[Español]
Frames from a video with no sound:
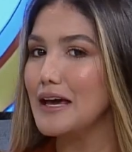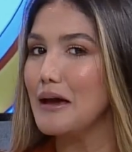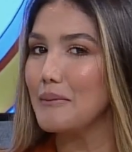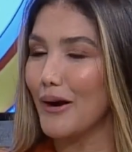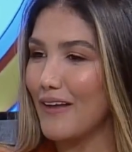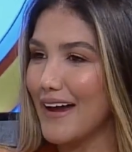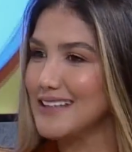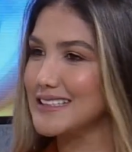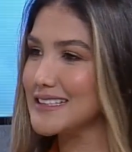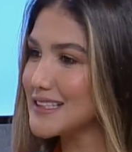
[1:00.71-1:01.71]
pero dan
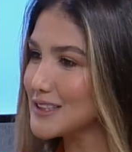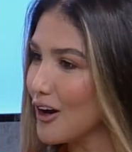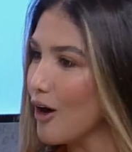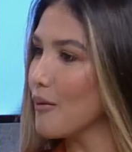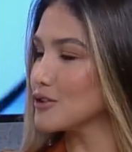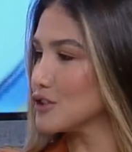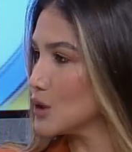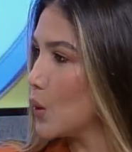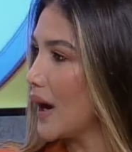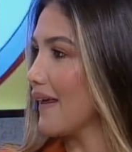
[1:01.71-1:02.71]
esa sensación como
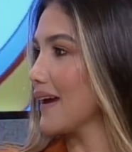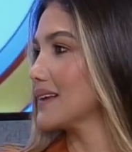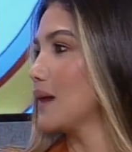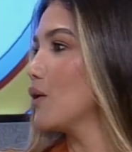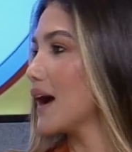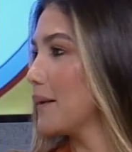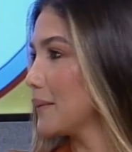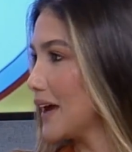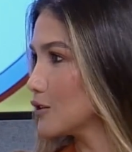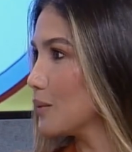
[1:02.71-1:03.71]
chula de que estamos
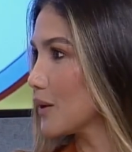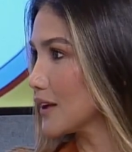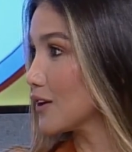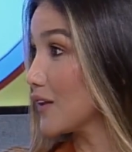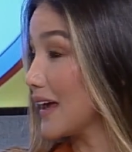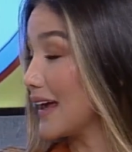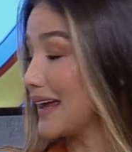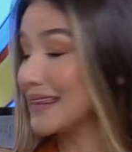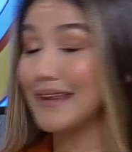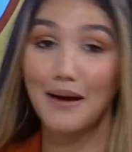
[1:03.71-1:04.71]
cambiando un poquito
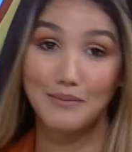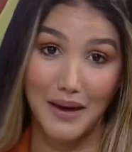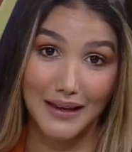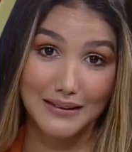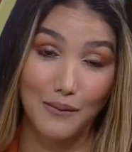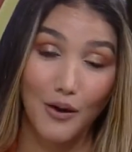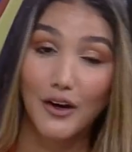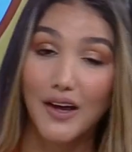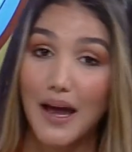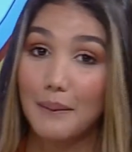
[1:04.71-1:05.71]
de, ambiente. Bueno,
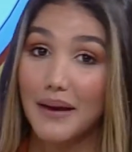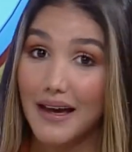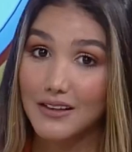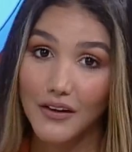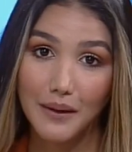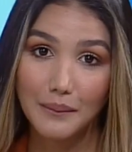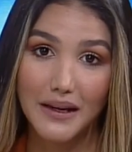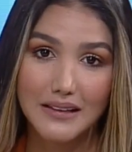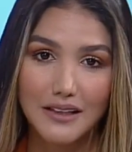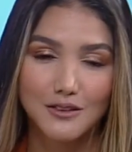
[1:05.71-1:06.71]
y cambiando de
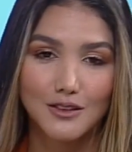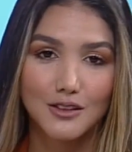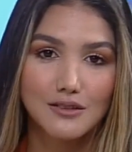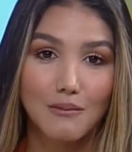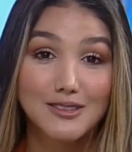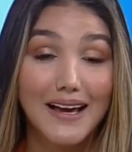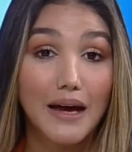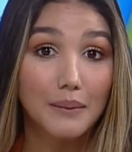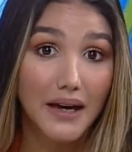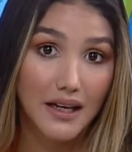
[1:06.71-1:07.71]
ambiente, nosotros vamos a
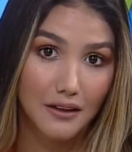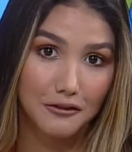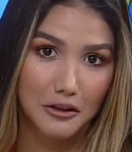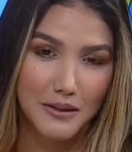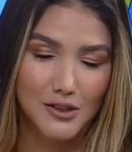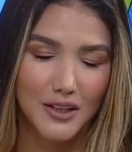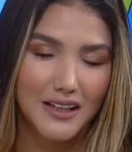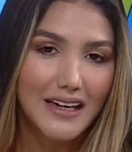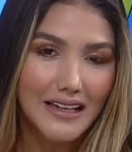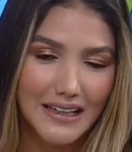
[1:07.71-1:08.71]
cambiar de información.
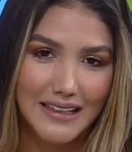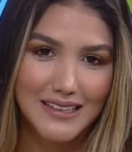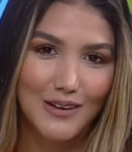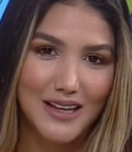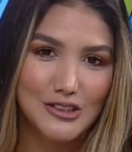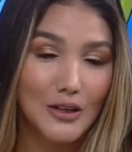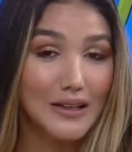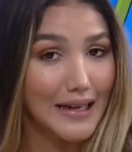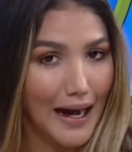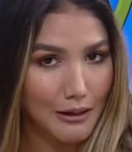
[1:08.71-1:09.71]
Y en esta ocasión,
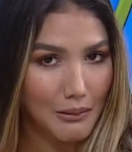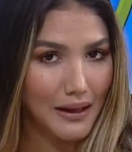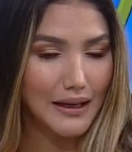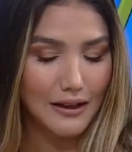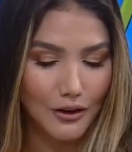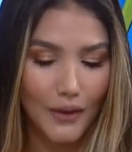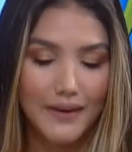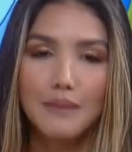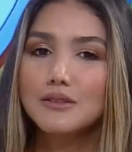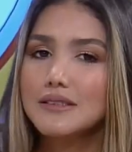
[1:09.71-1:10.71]
Carmen y yo
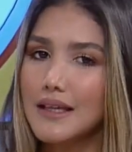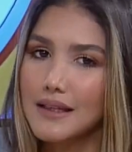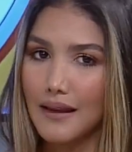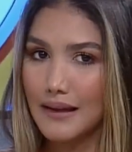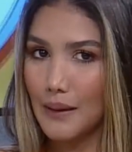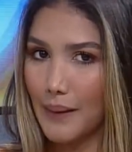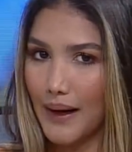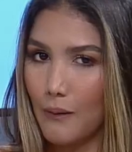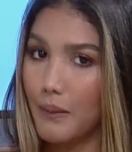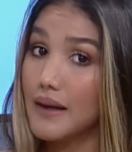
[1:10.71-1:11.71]
estamos sentaditas para
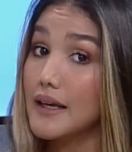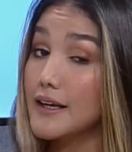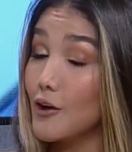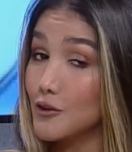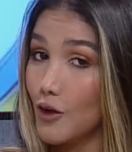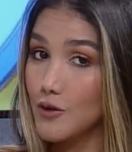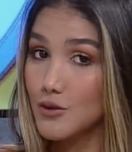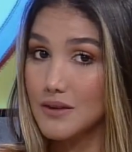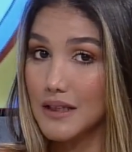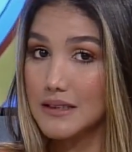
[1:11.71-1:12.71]
compartir con todos
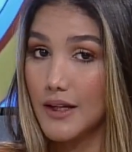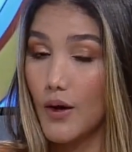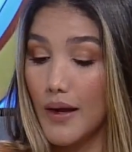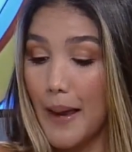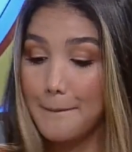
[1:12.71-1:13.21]
ustedes lo que